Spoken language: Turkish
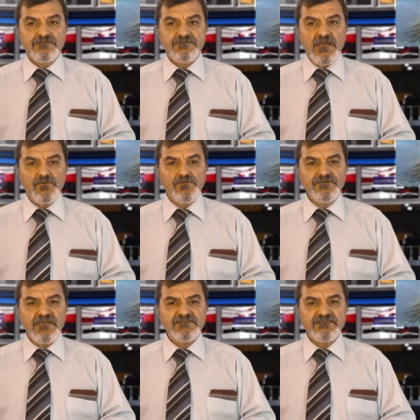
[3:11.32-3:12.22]

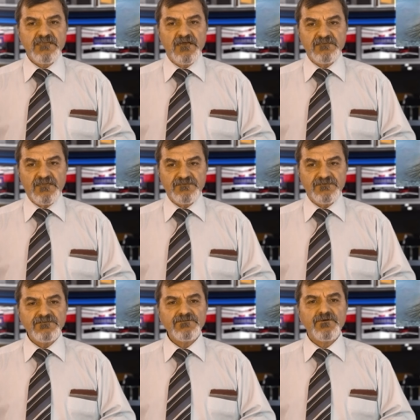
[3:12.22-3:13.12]
Zakkunyans
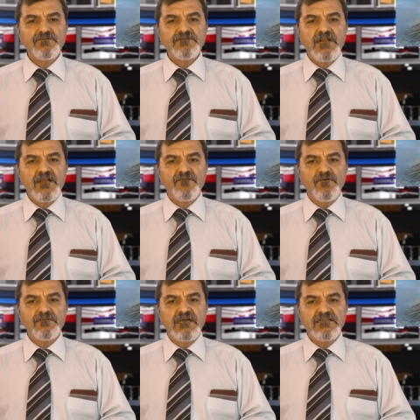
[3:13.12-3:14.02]
dağlarının Tondrak
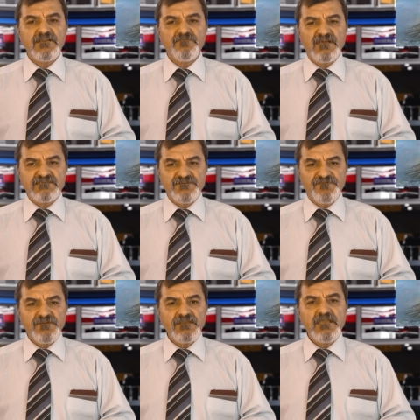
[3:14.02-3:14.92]
volkanik
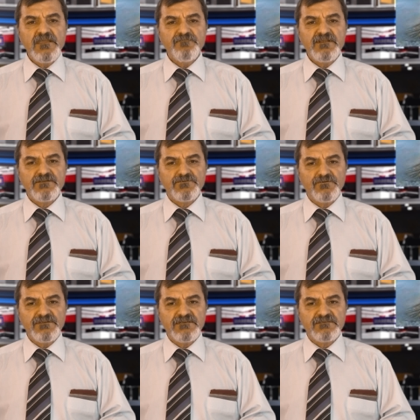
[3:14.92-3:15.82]
masifi bir
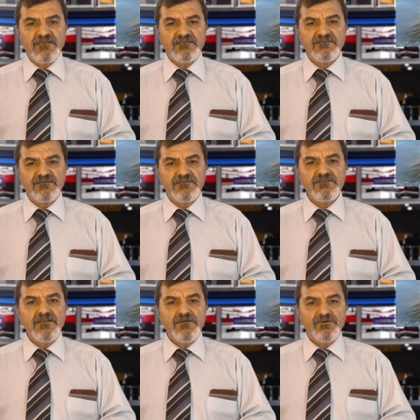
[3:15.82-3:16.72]
tonir
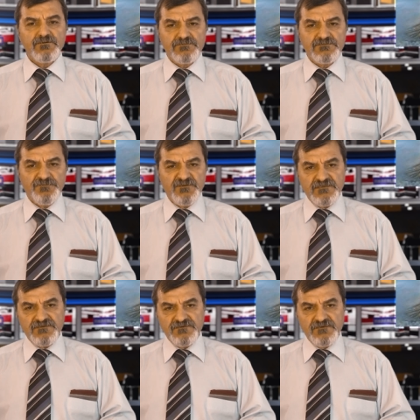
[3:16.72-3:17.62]
tandırın
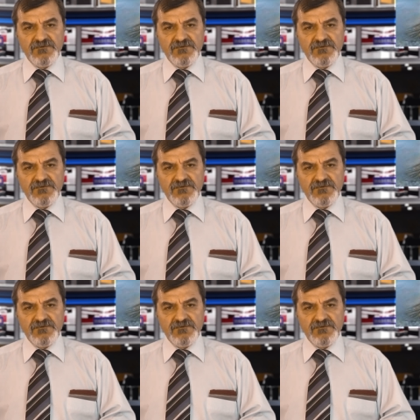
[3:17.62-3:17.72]
prototipidir.